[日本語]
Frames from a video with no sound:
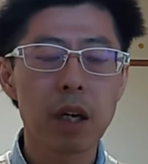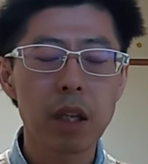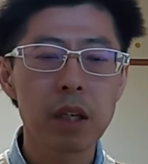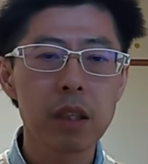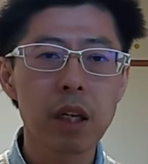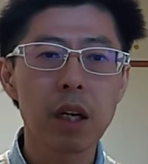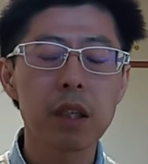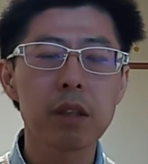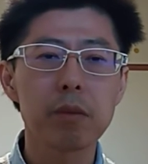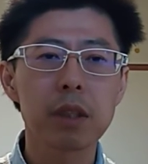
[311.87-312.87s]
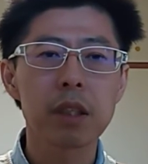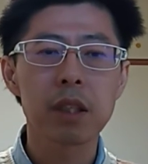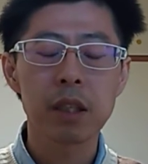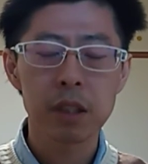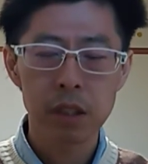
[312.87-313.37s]
あんなに高い建物を建てた
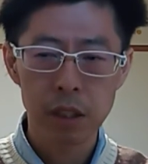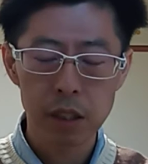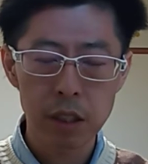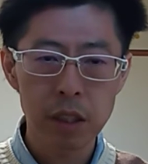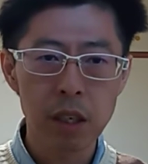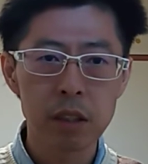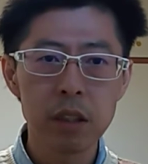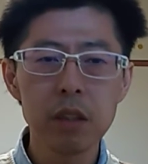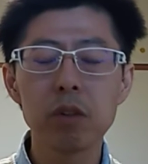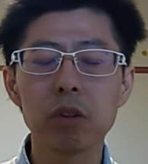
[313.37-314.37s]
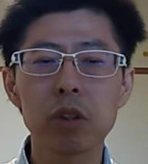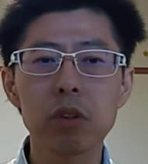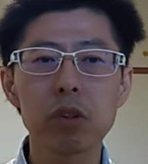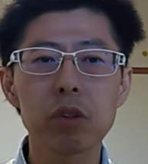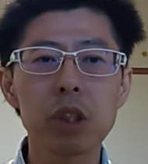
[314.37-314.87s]
建てていたら人口を
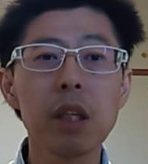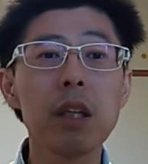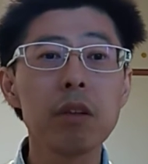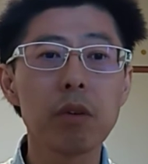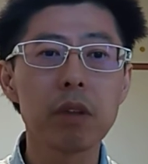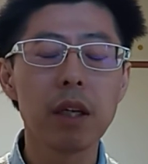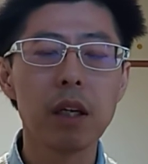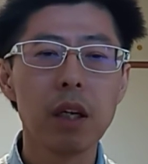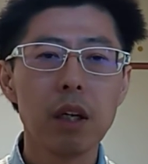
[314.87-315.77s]
縮小していってるのに、